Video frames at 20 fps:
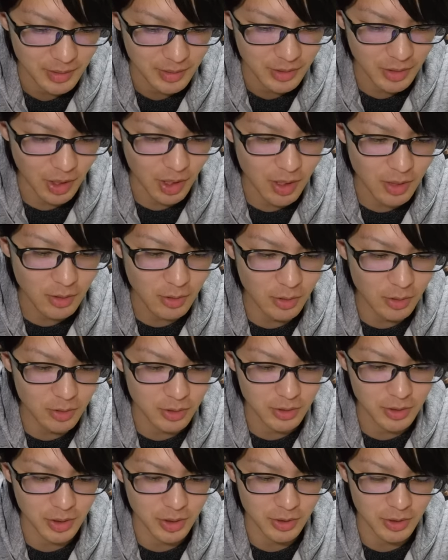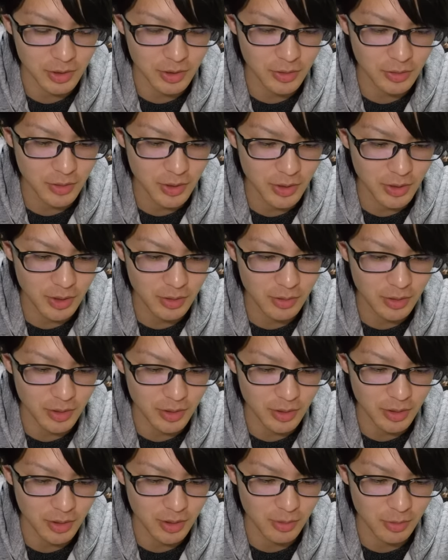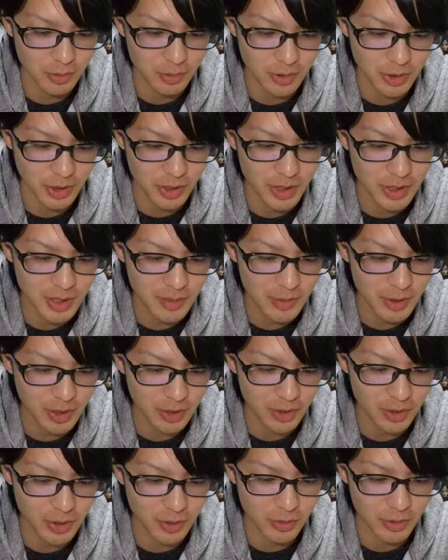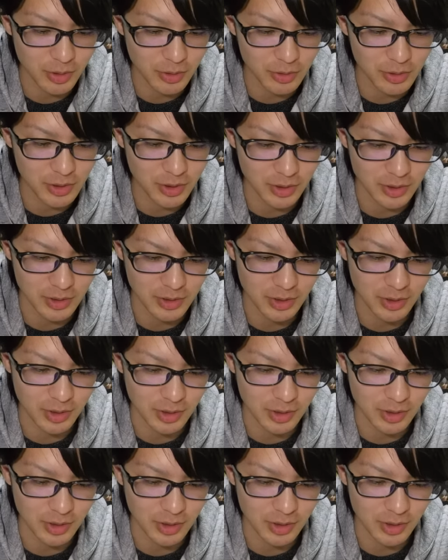で。ハンコックさ、中衛なのになんかもう射撃みたいな距離で打つからさ、